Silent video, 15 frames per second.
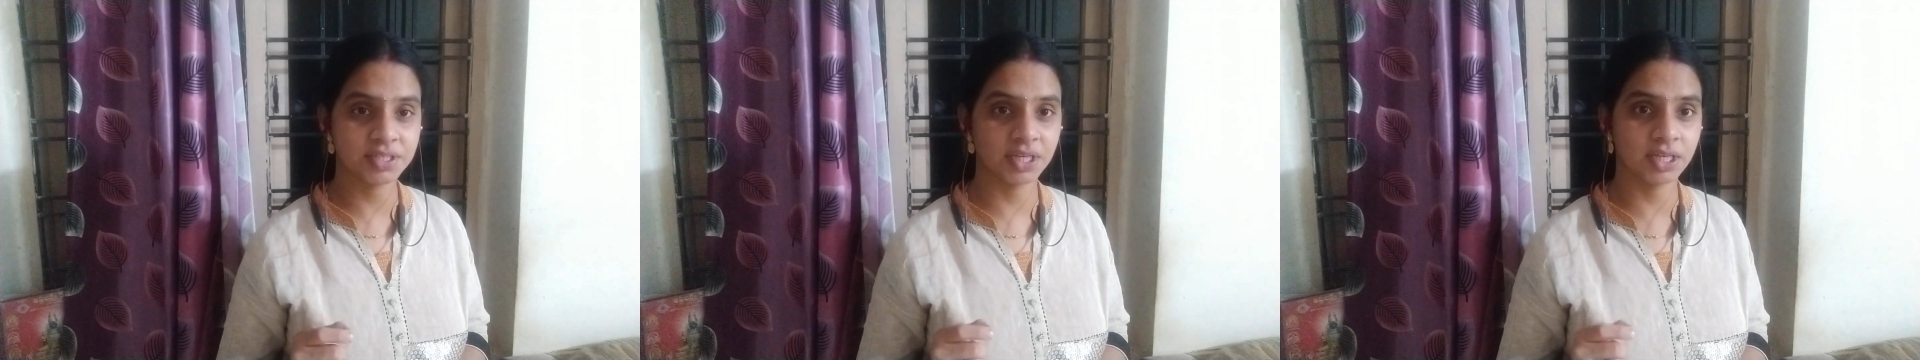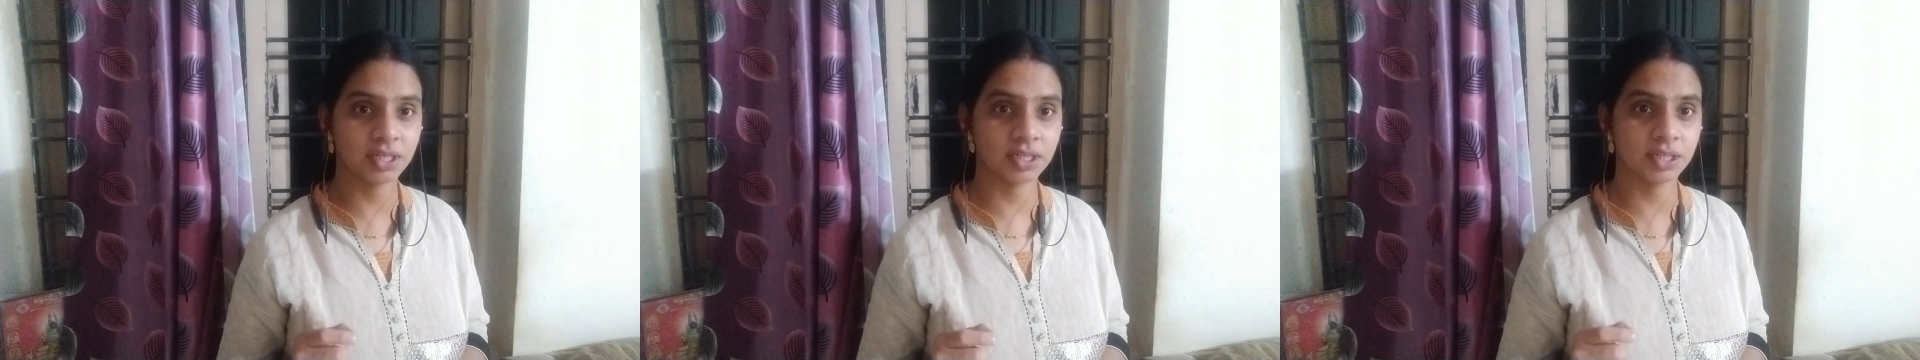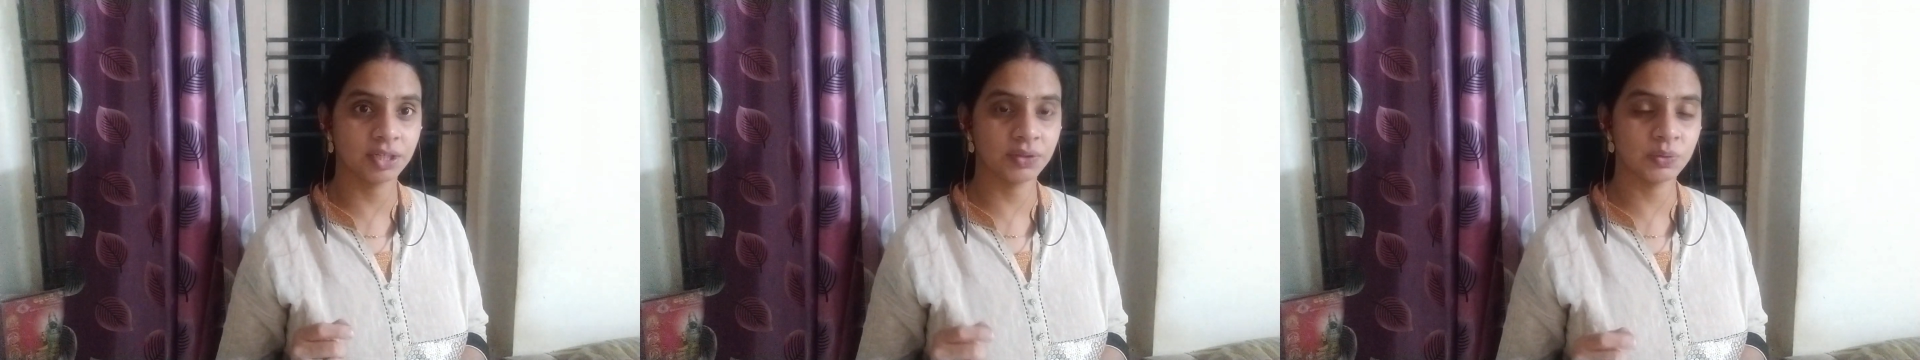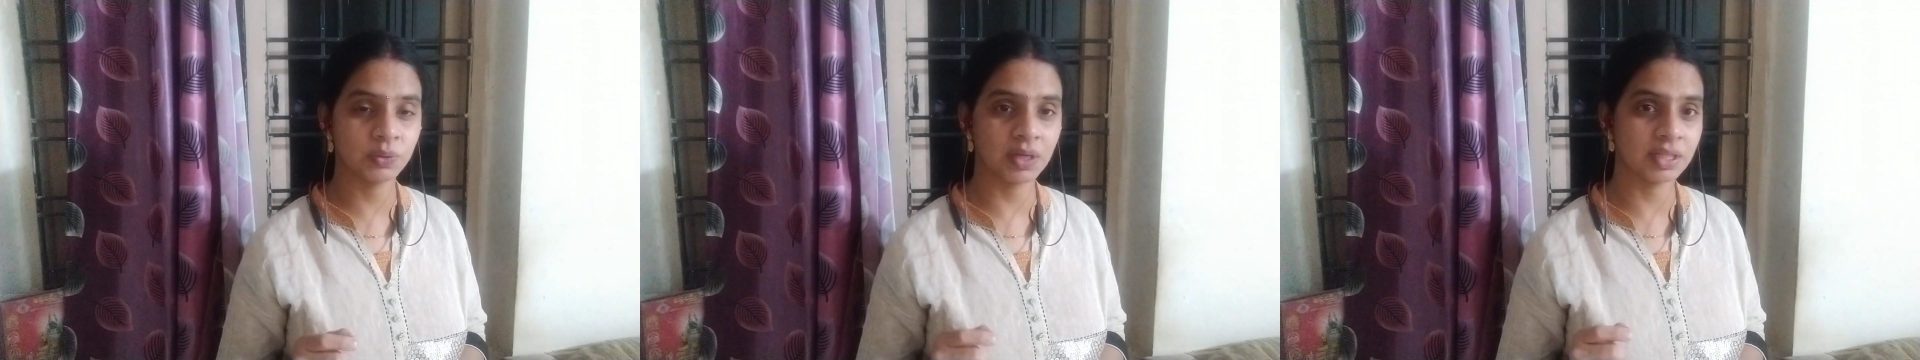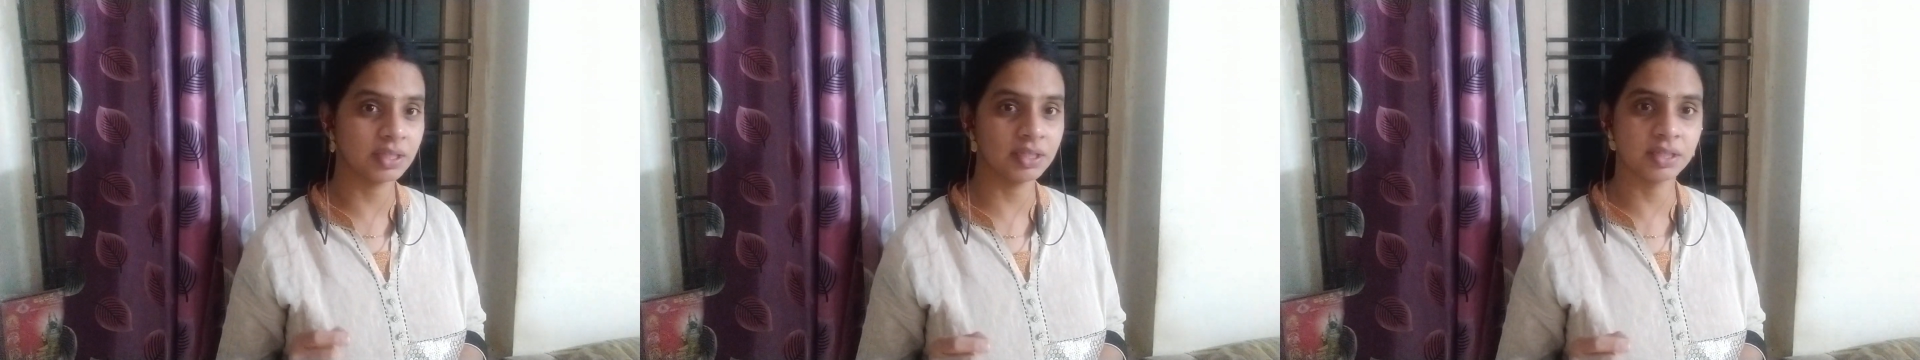చేయట్లేదు
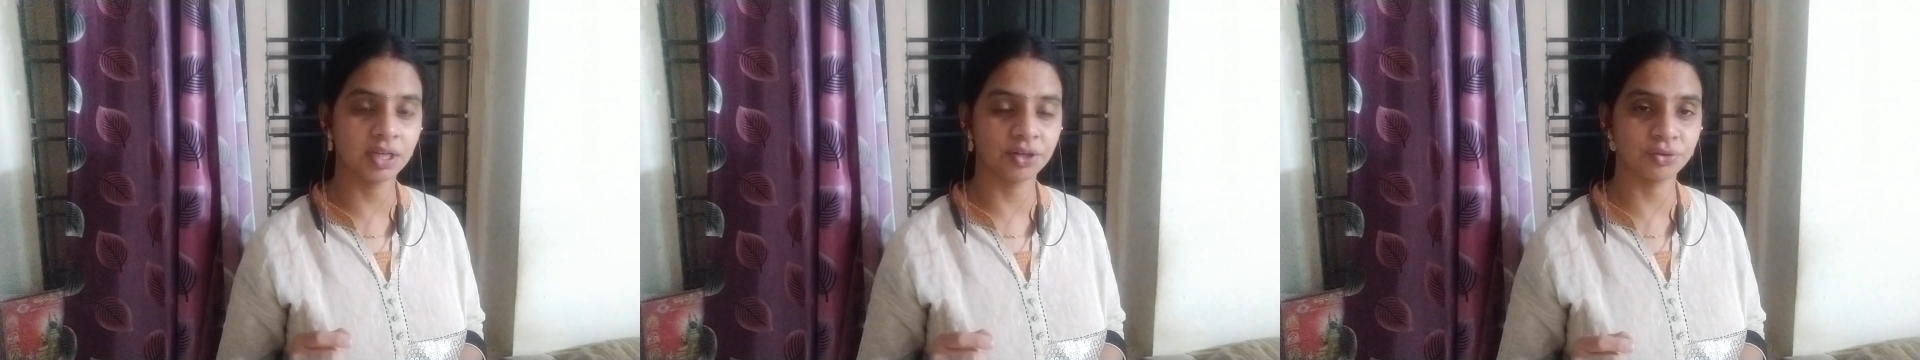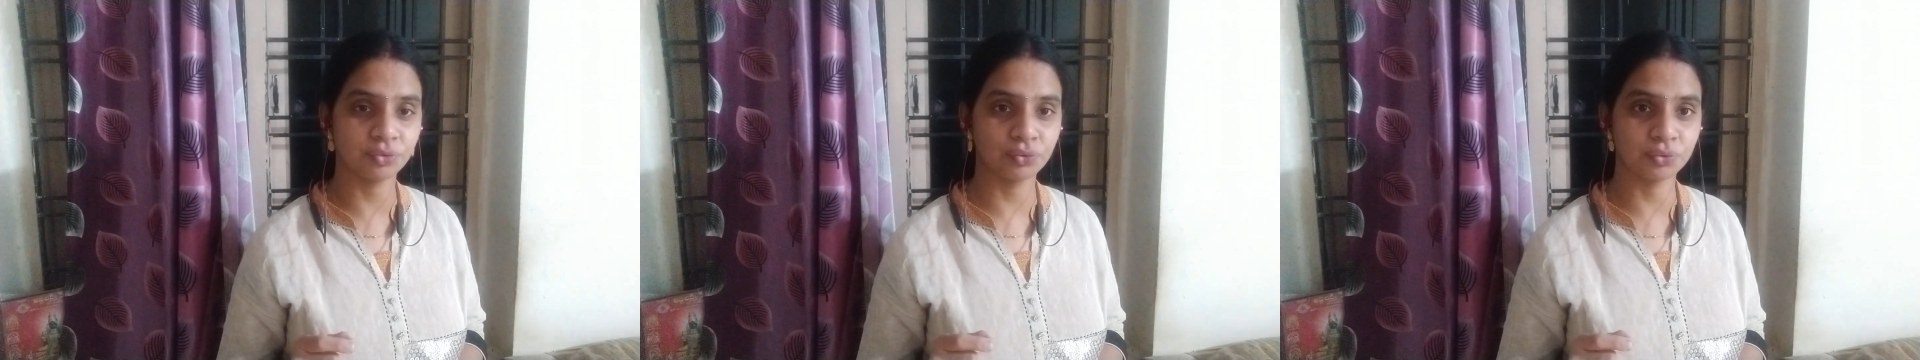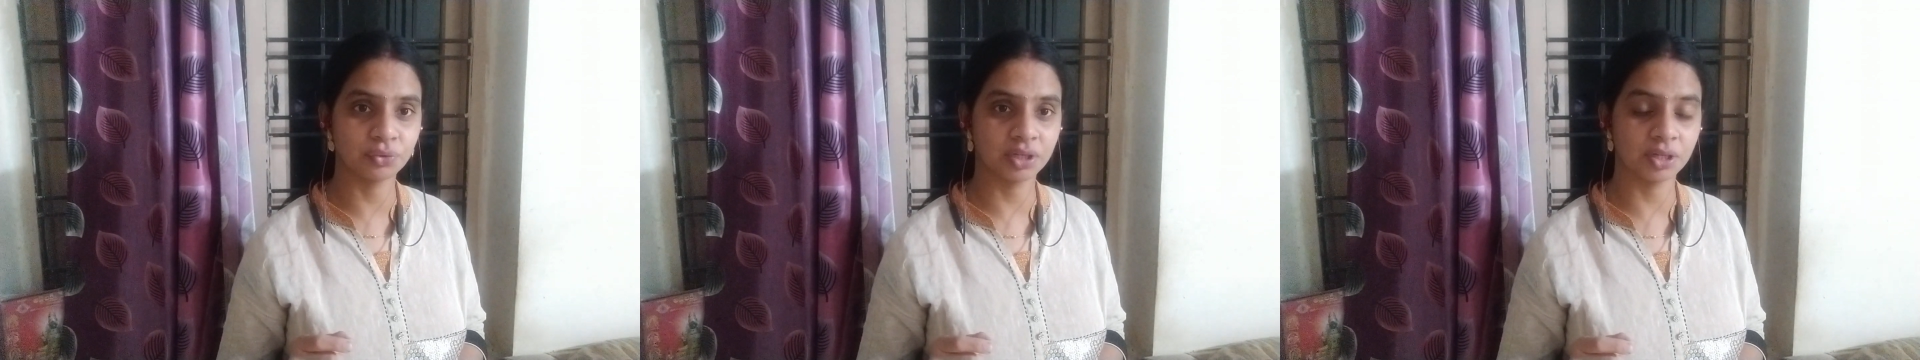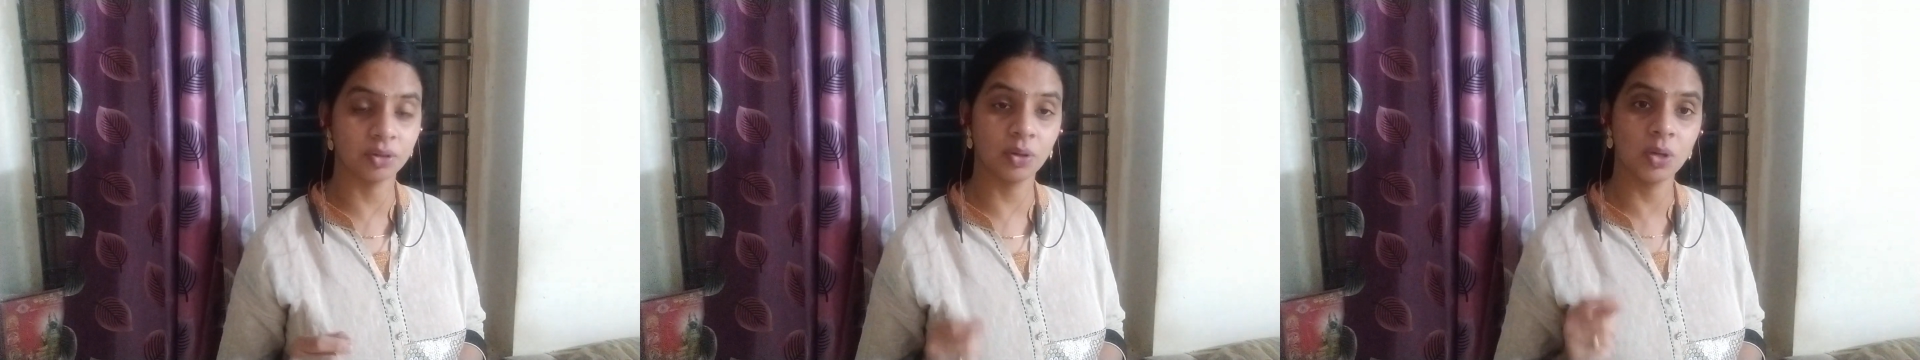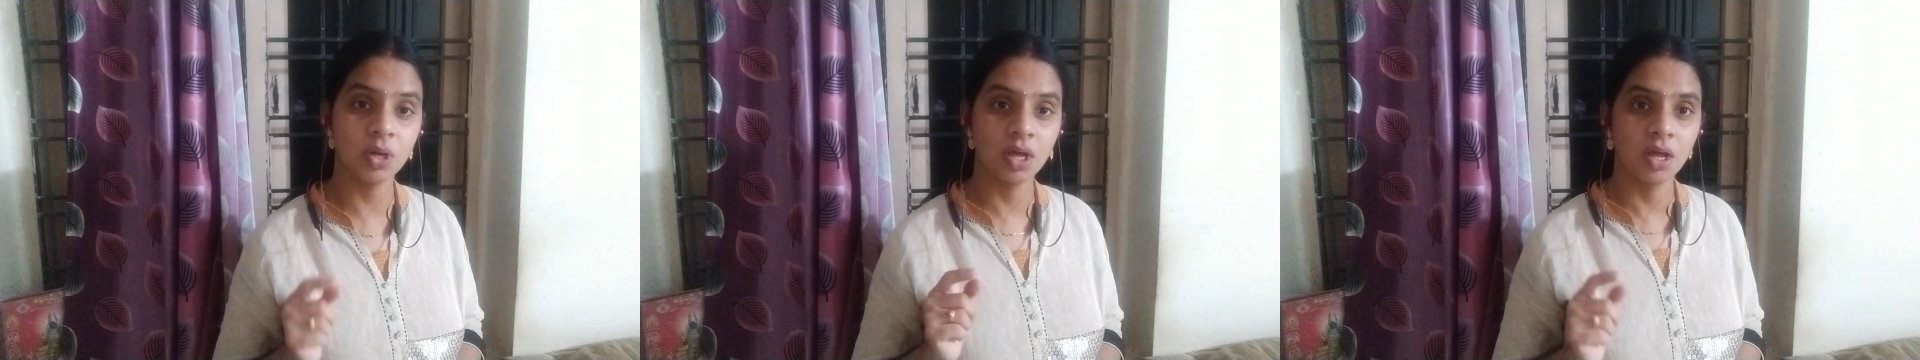అది ఇది
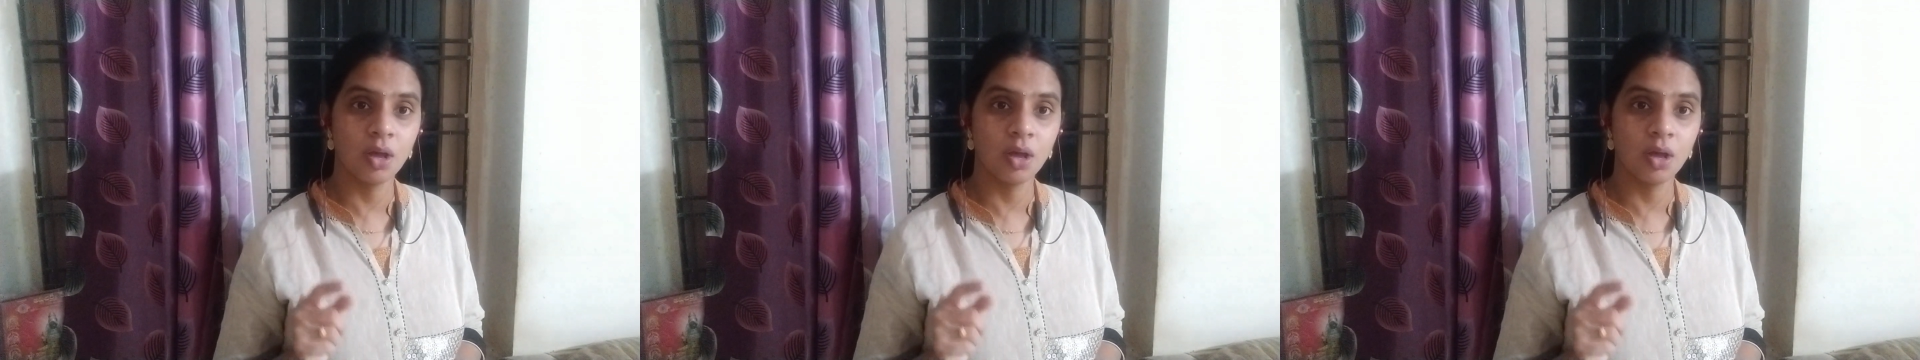అనుకుంటున్నారు